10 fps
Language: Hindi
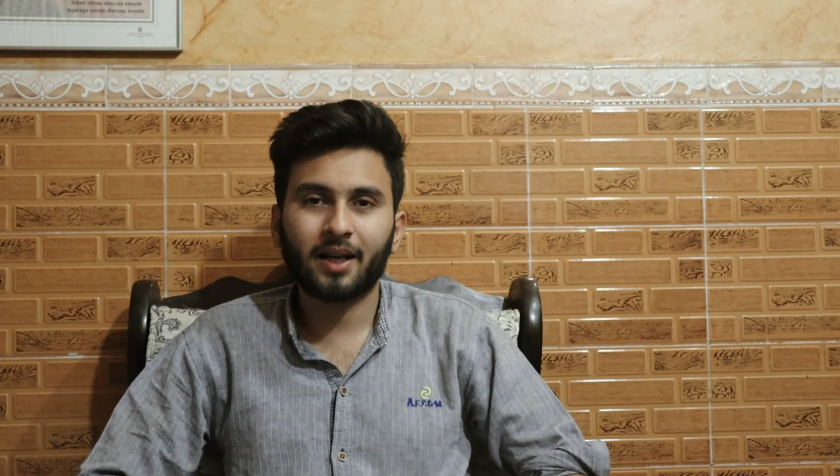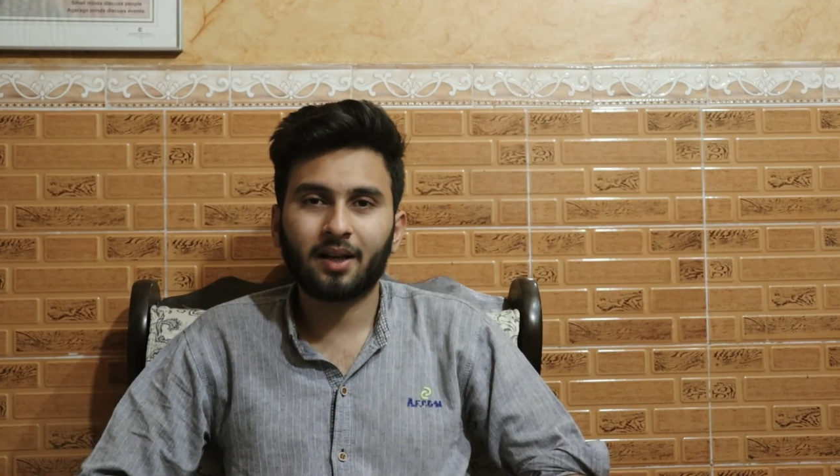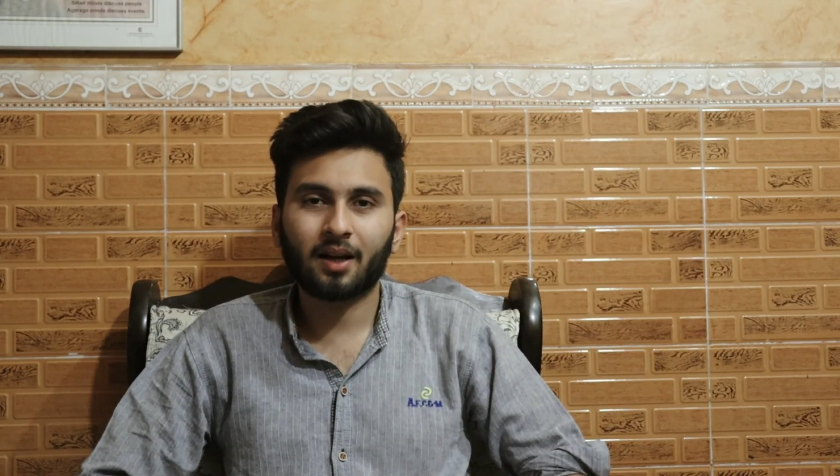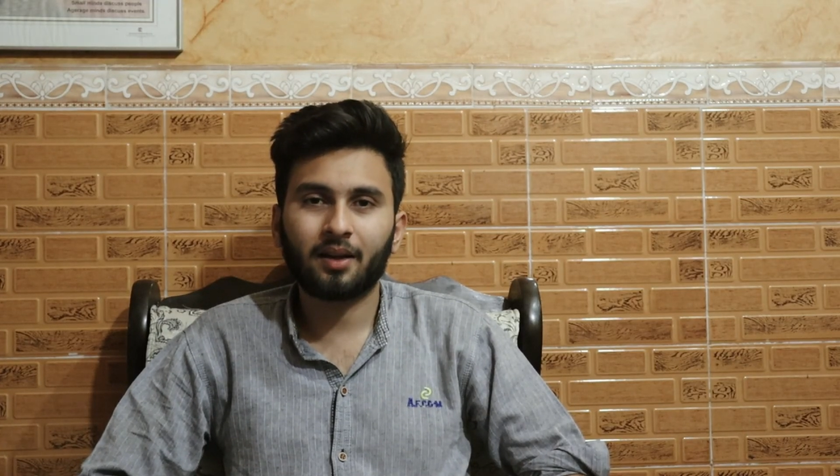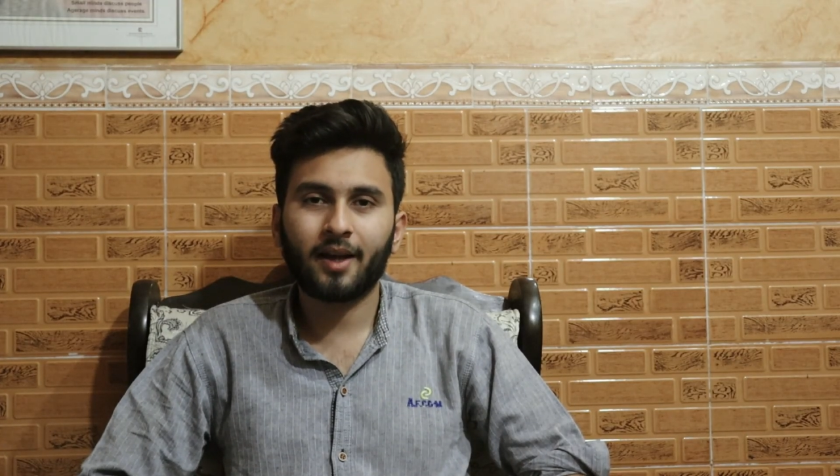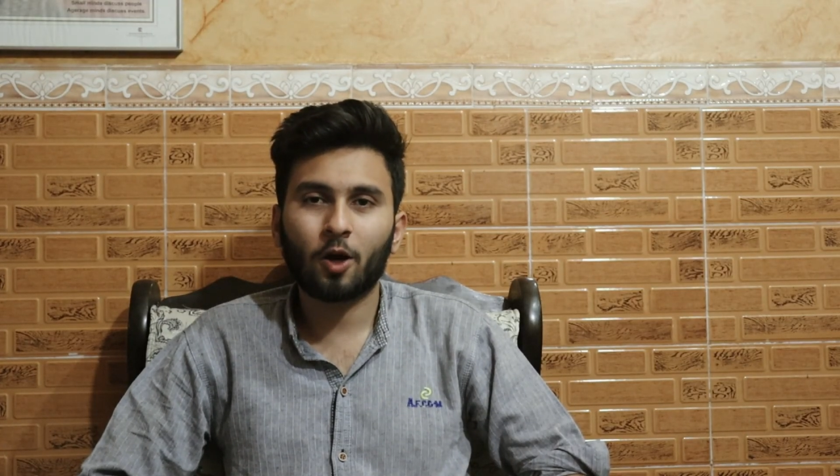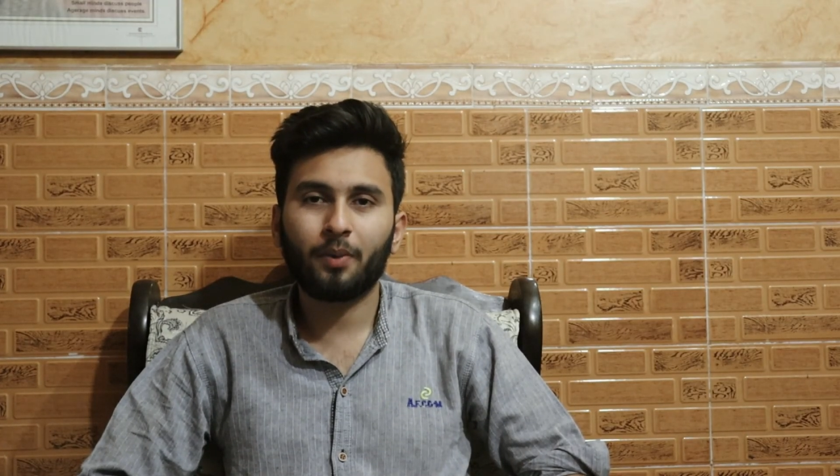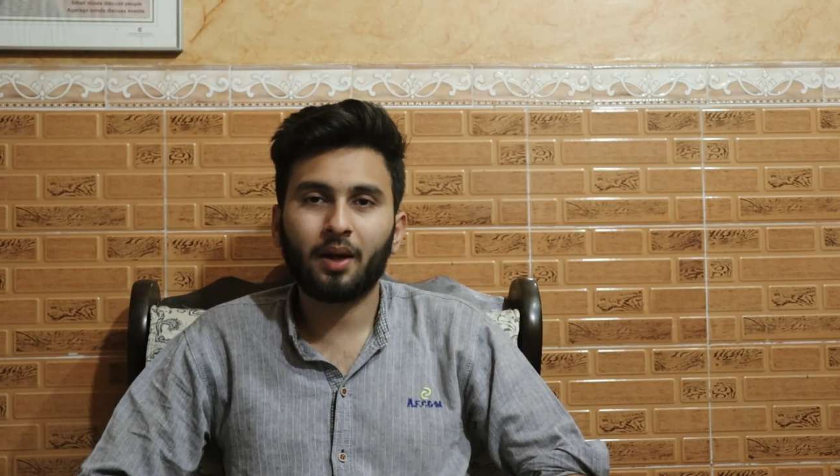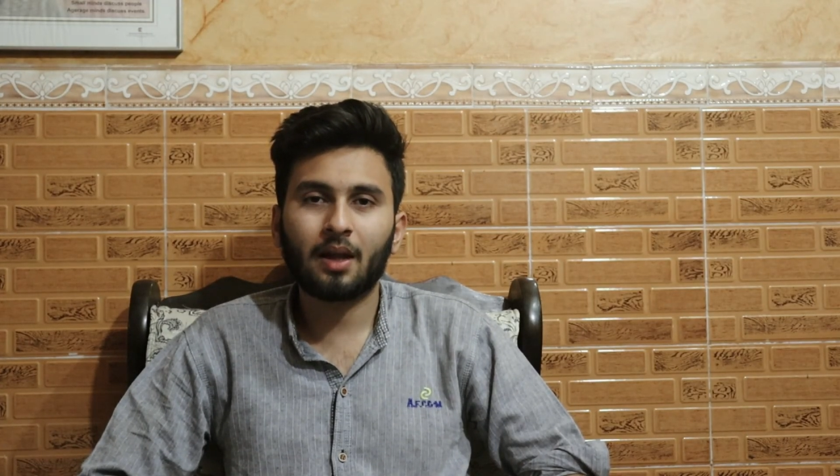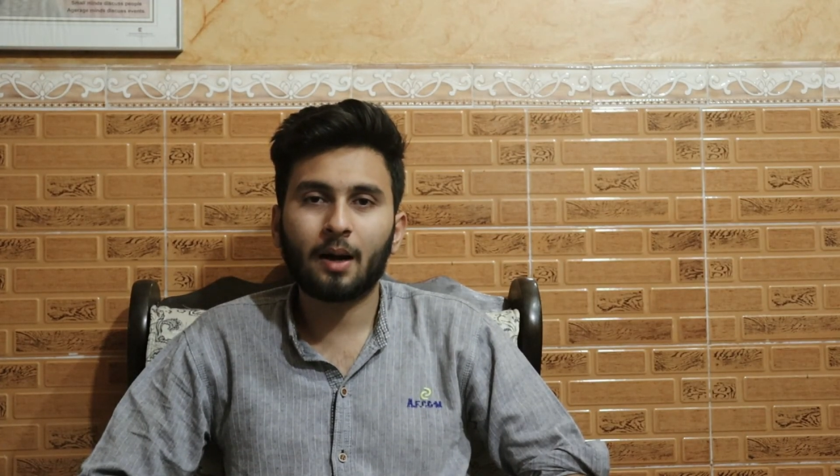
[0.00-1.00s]
शेयर कर दी है
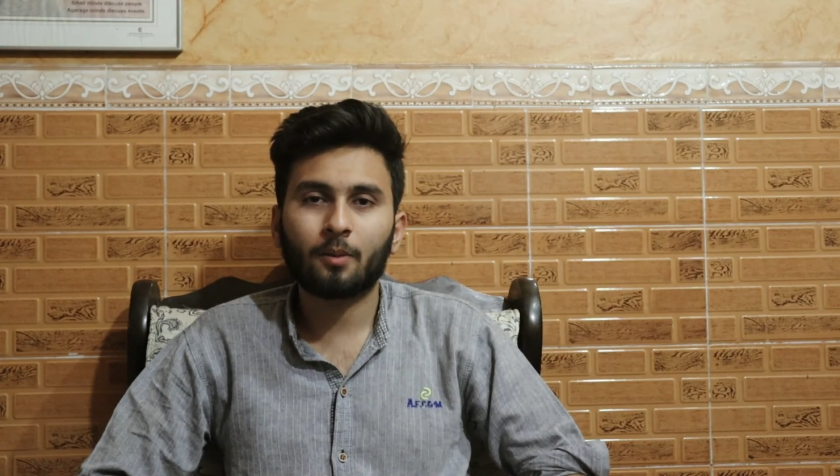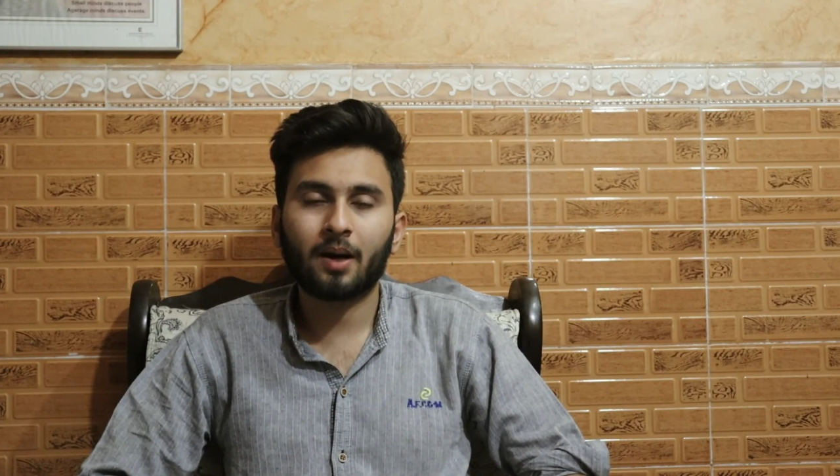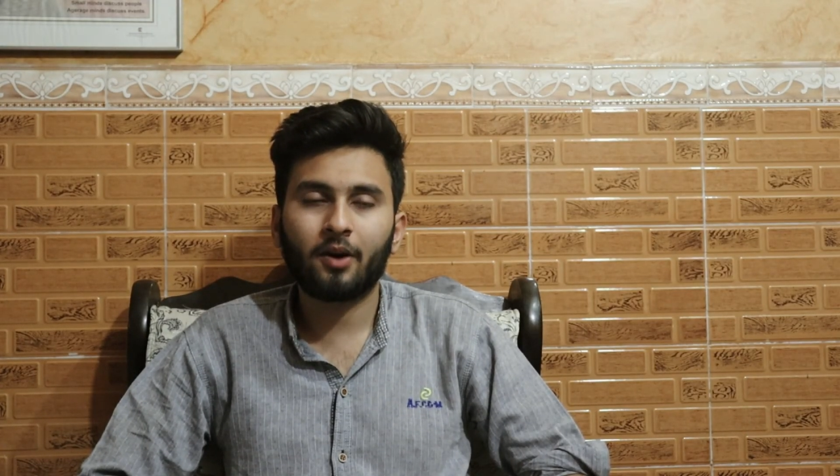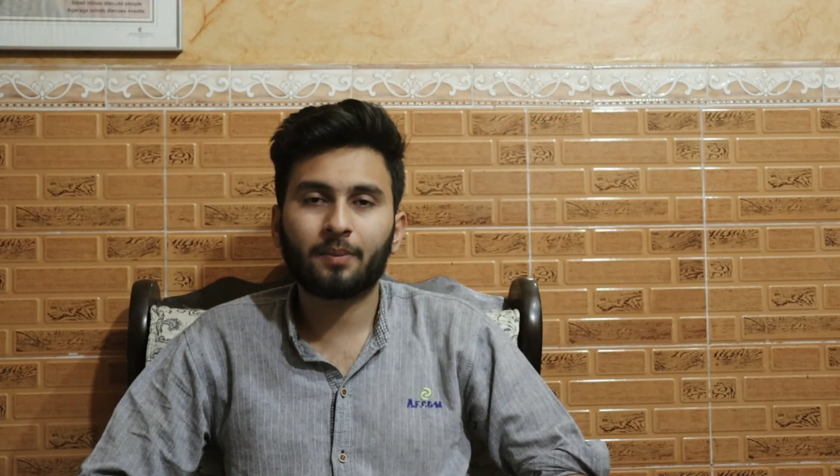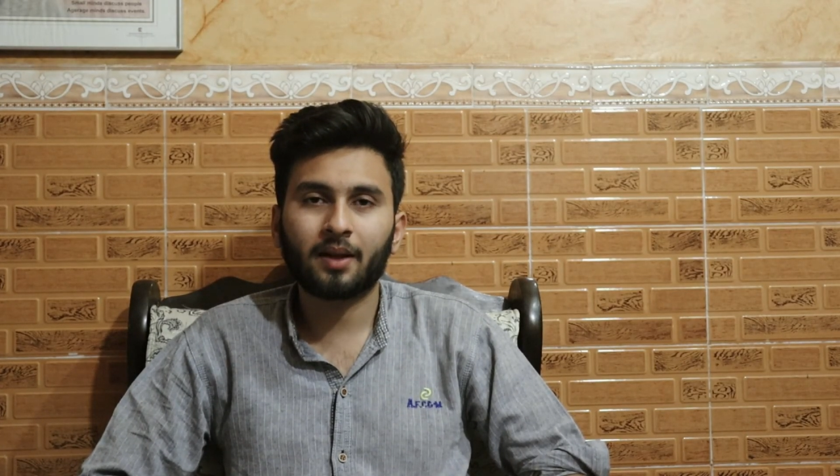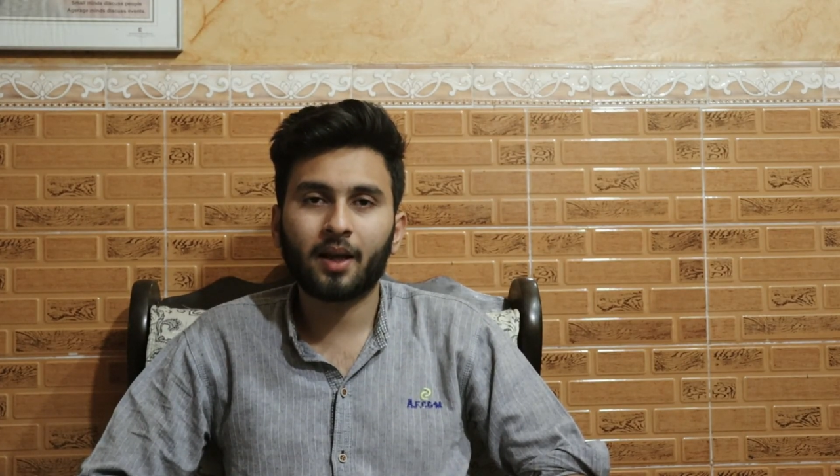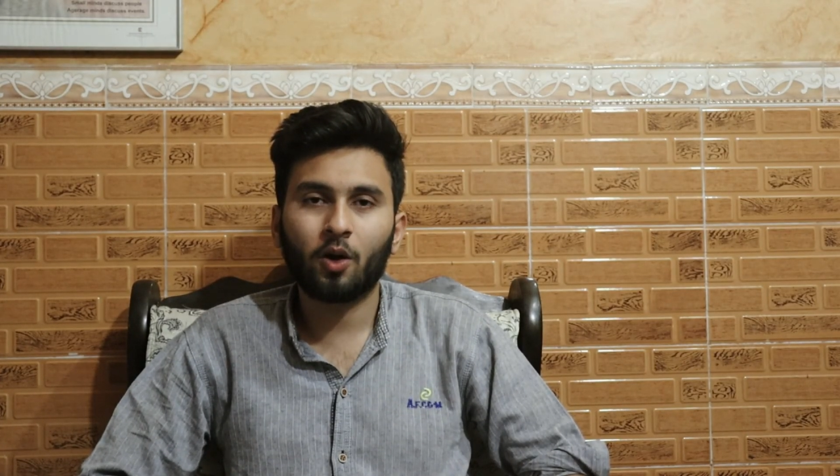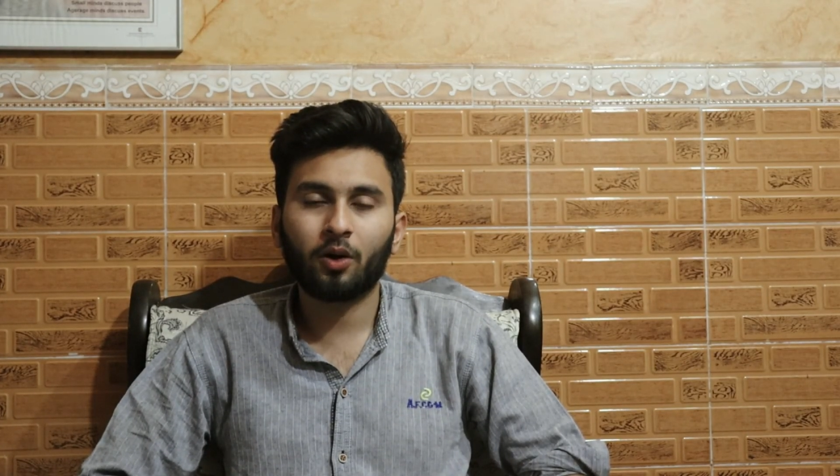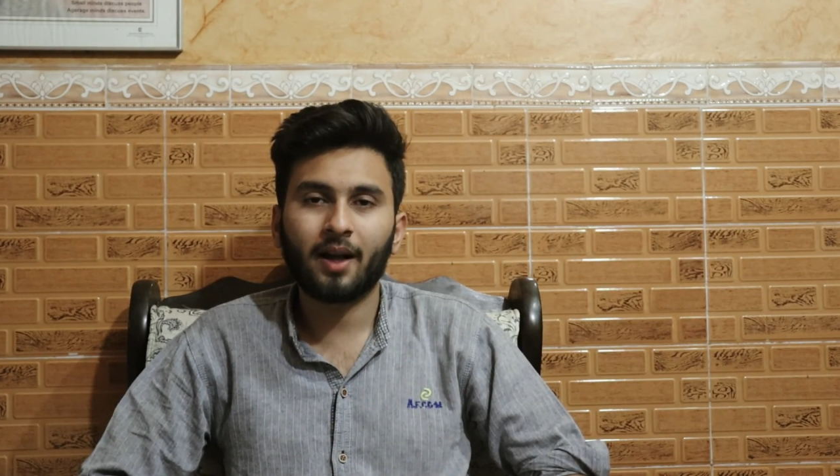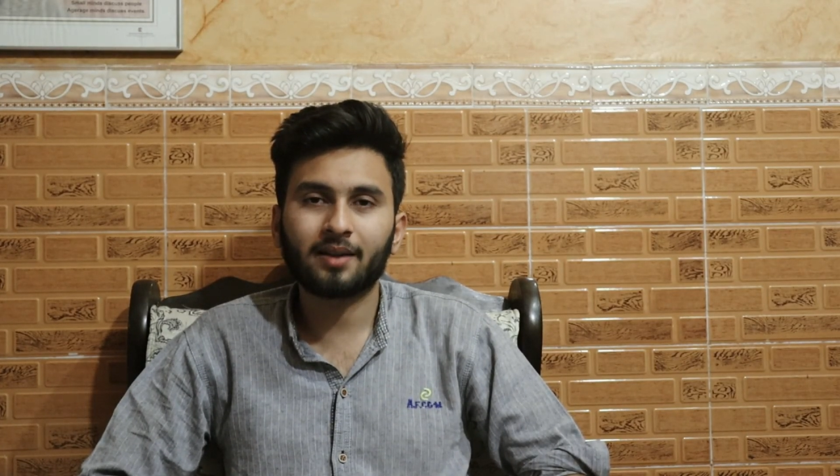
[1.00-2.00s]
उम्मीद है आपको हमारी वीडियो पसंद
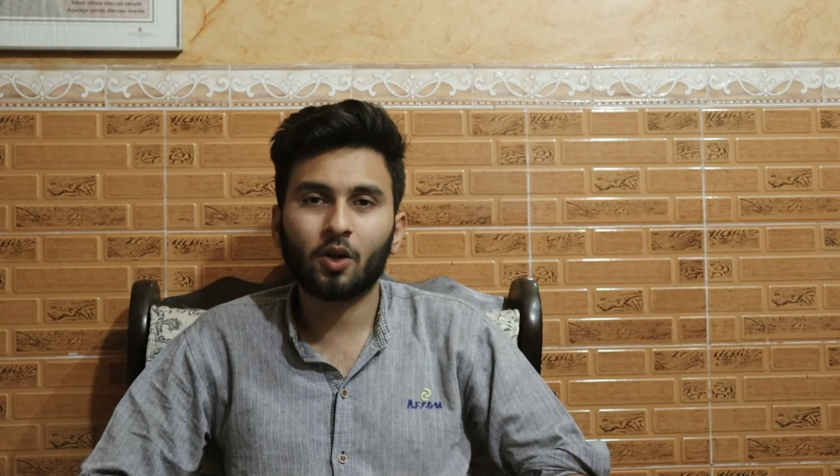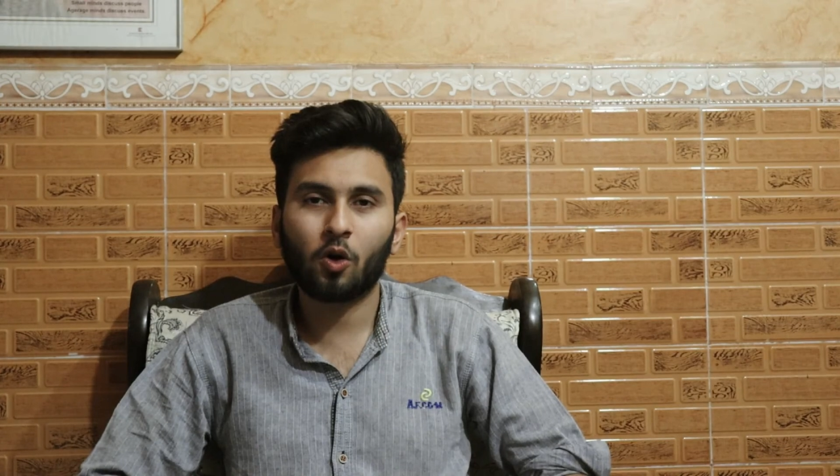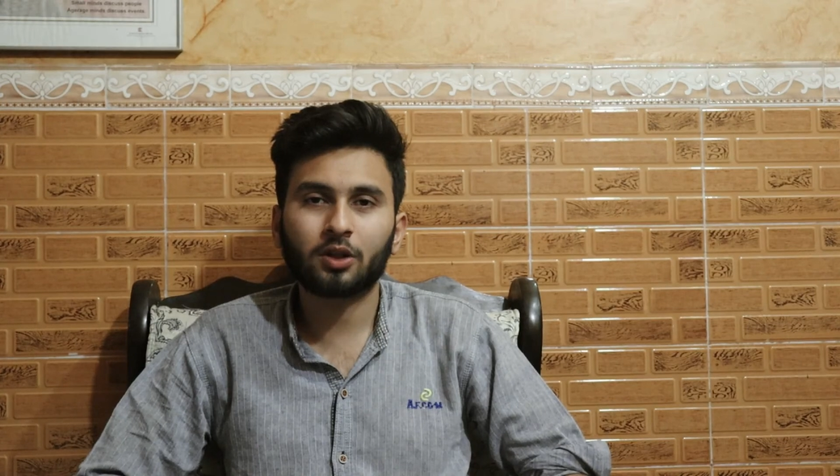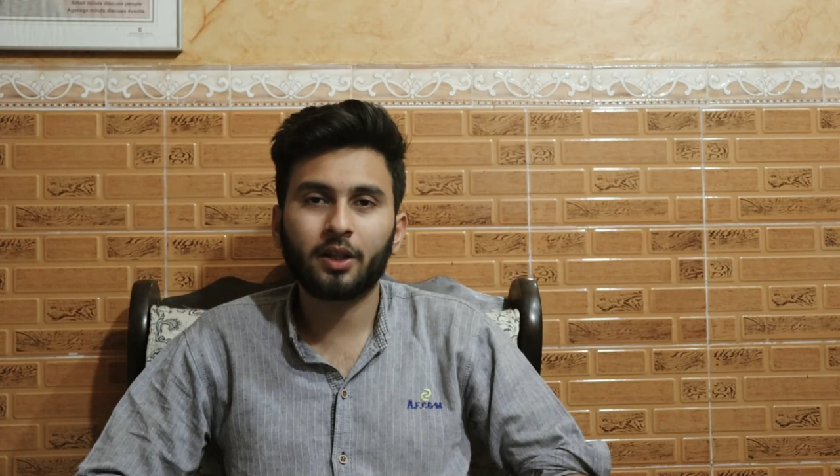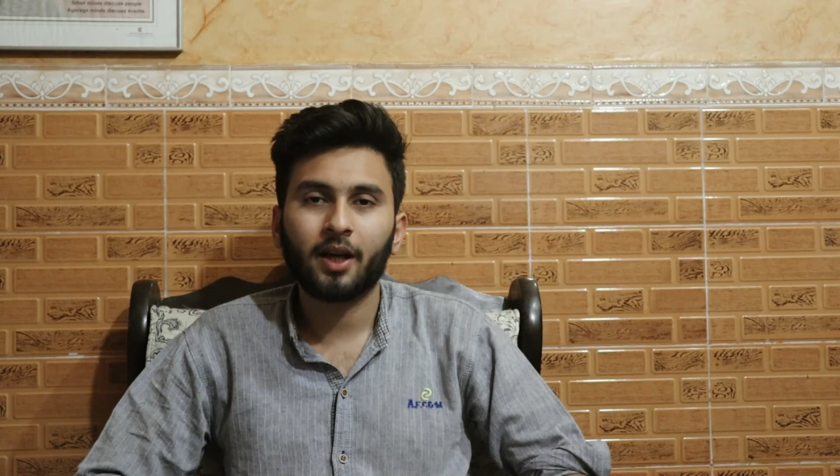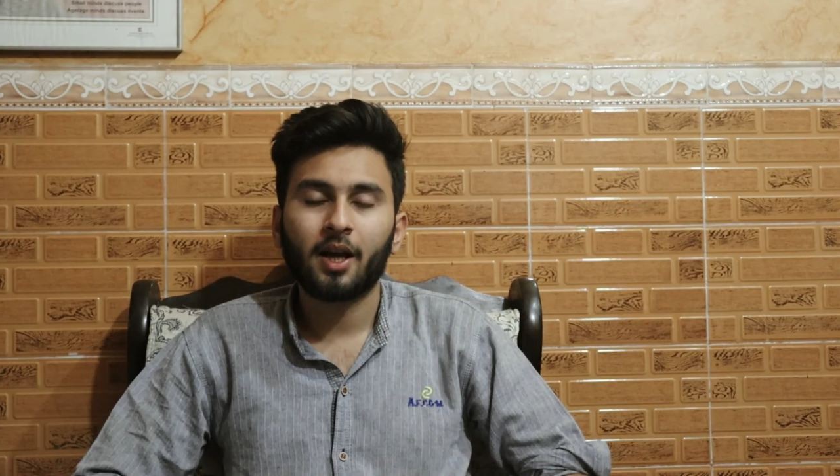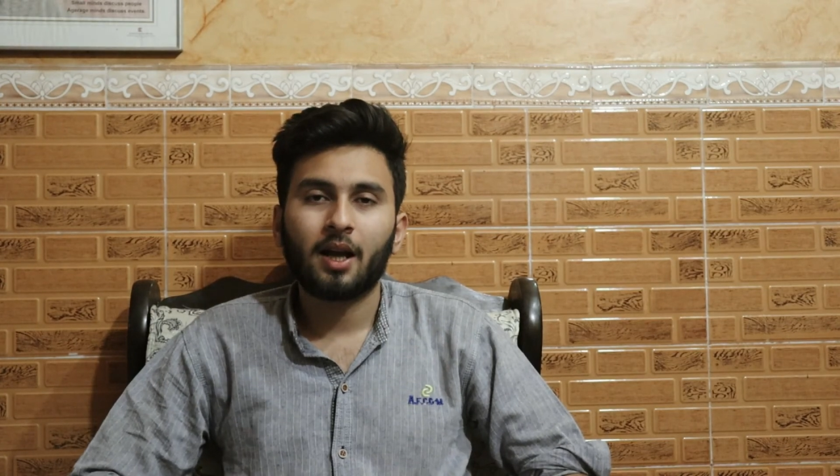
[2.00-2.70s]
आई होगी ऐसी और सी